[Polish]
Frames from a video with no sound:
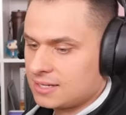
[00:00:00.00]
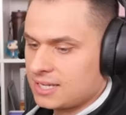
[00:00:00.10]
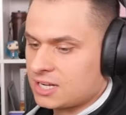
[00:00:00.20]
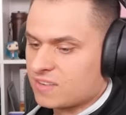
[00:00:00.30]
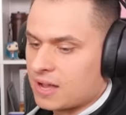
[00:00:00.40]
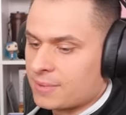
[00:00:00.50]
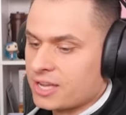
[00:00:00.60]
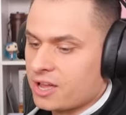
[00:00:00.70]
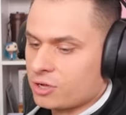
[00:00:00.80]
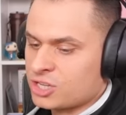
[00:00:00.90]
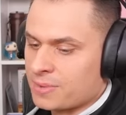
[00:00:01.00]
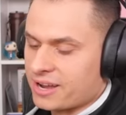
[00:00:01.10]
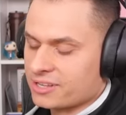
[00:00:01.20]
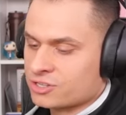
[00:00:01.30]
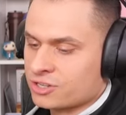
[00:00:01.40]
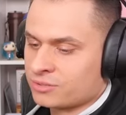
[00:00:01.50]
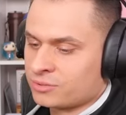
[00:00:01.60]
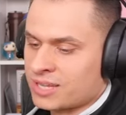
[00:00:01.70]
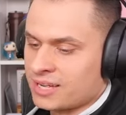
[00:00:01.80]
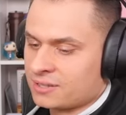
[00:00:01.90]
I chowamy. O, siemaneczko,
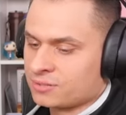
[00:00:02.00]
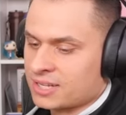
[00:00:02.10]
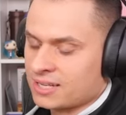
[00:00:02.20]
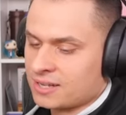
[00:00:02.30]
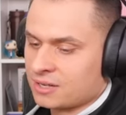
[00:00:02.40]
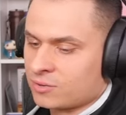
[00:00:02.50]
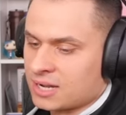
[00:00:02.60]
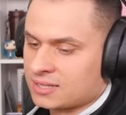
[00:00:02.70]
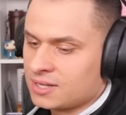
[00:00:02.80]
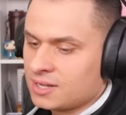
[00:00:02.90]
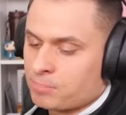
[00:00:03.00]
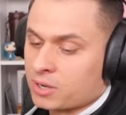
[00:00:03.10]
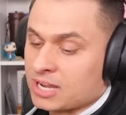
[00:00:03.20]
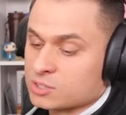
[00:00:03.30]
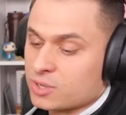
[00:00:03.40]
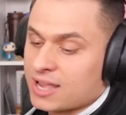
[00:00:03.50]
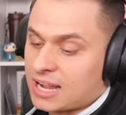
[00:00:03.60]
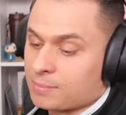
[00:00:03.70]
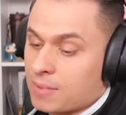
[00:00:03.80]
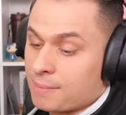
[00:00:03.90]
tutaj, tutaj akurat pokazuję,
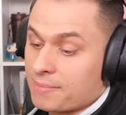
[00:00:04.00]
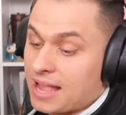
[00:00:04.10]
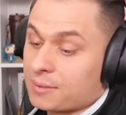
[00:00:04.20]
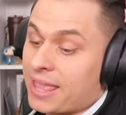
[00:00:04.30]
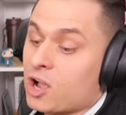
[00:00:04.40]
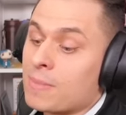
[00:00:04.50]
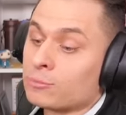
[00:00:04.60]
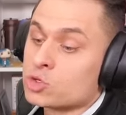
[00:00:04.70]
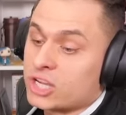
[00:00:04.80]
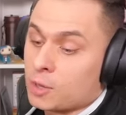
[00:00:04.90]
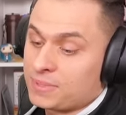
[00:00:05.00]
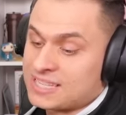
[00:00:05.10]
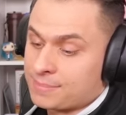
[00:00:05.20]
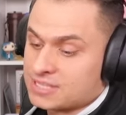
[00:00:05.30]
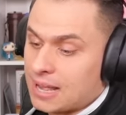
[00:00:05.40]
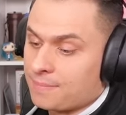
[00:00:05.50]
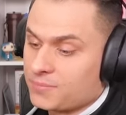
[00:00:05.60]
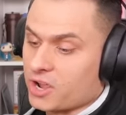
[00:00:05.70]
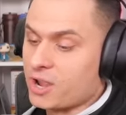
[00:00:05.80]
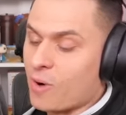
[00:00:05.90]
jak mam, jakiego mam dużego bicepsa.
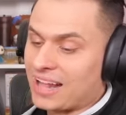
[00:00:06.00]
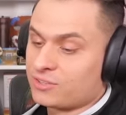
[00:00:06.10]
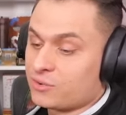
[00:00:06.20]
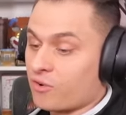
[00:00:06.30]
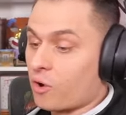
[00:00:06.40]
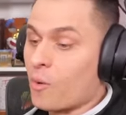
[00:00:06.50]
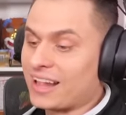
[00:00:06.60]
No i łatwo,